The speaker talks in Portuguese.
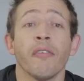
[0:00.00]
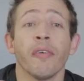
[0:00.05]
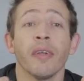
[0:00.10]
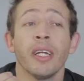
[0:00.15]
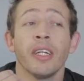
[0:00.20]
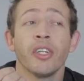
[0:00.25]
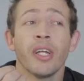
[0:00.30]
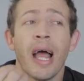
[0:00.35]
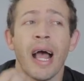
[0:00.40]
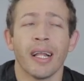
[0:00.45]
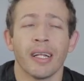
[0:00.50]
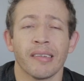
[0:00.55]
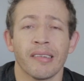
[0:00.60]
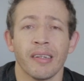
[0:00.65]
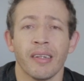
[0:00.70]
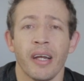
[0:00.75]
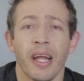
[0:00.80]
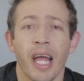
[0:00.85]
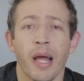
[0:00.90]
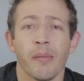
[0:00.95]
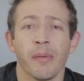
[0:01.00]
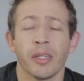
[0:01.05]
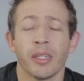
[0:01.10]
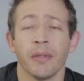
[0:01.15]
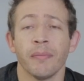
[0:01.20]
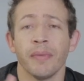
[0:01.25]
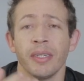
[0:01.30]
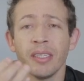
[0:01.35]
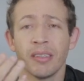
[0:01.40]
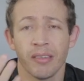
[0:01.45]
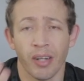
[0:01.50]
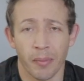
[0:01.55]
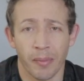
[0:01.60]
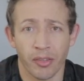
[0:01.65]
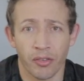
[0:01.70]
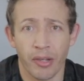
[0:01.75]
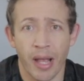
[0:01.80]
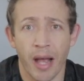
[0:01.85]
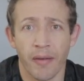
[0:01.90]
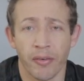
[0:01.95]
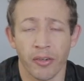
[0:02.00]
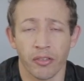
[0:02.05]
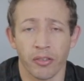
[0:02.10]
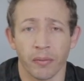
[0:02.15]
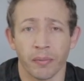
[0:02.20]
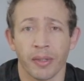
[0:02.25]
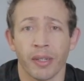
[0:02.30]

falei de Alexander Hamilton e Thomas Jefferson,